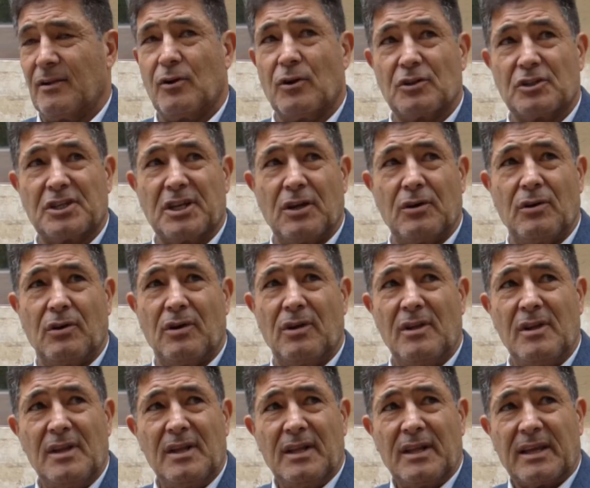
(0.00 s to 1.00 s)
Consejo
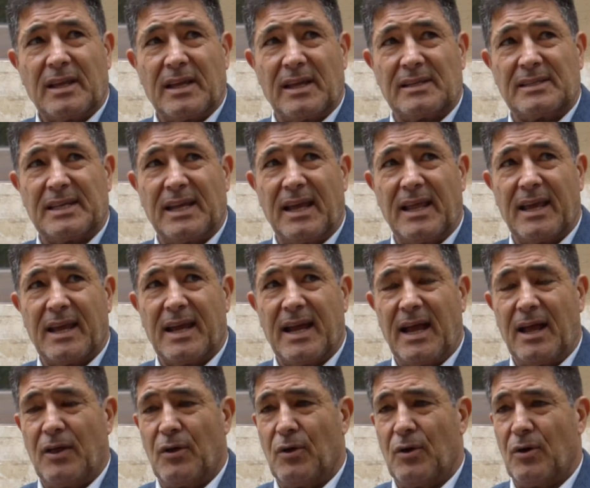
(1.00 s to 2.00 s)
que se ha
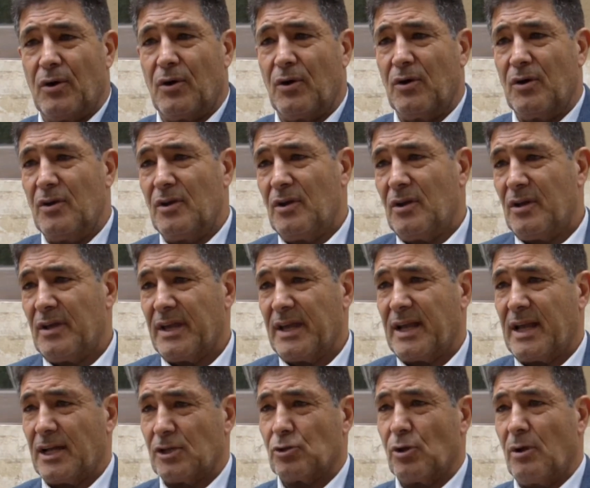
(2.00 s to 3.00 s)
dejado eh,
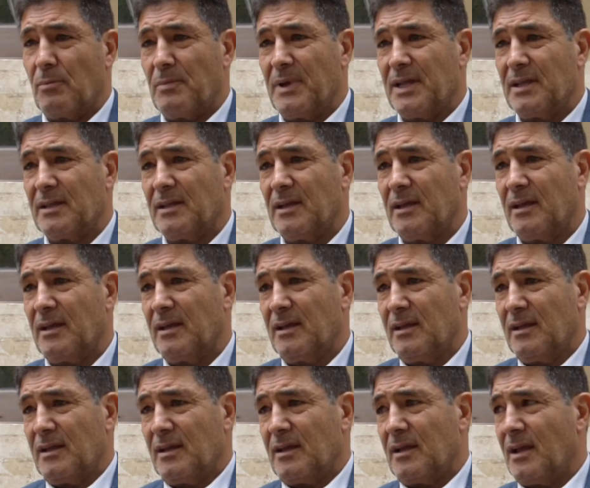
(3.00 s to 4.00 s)
casualmente
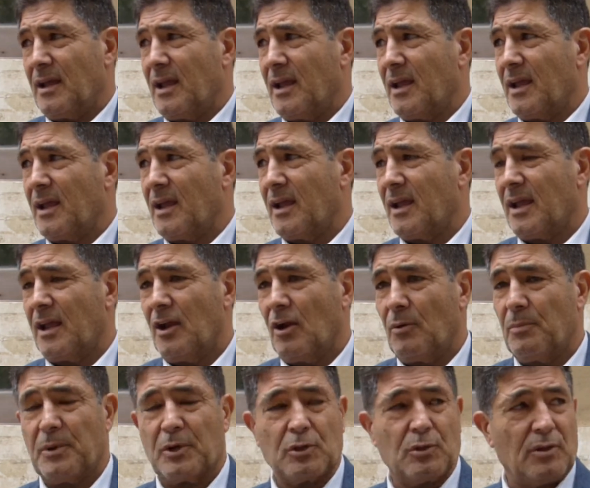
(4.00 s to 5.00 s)
en
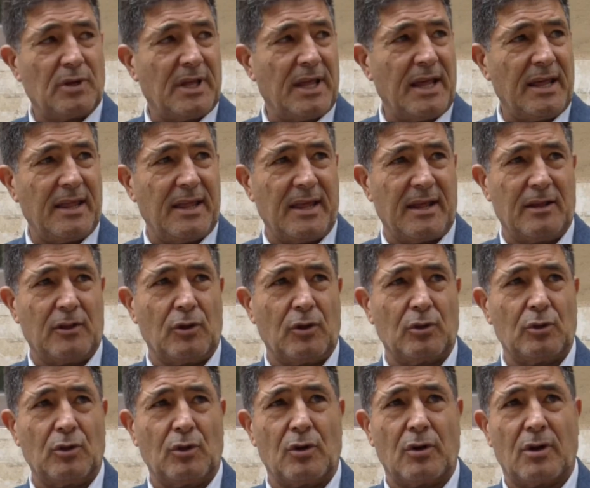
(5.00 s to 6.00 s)
la oportunidad del
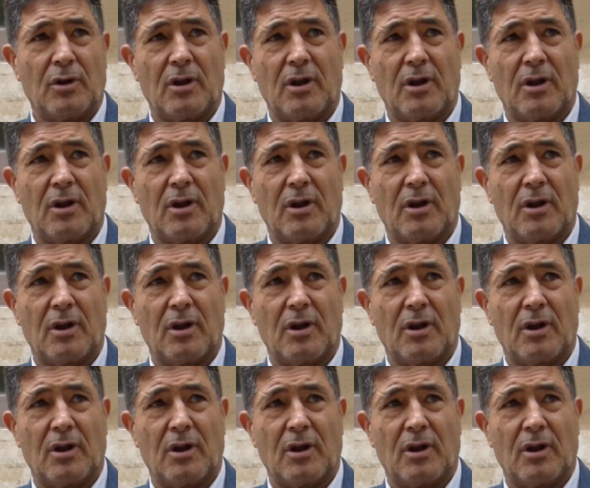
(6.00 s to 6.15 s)
doctor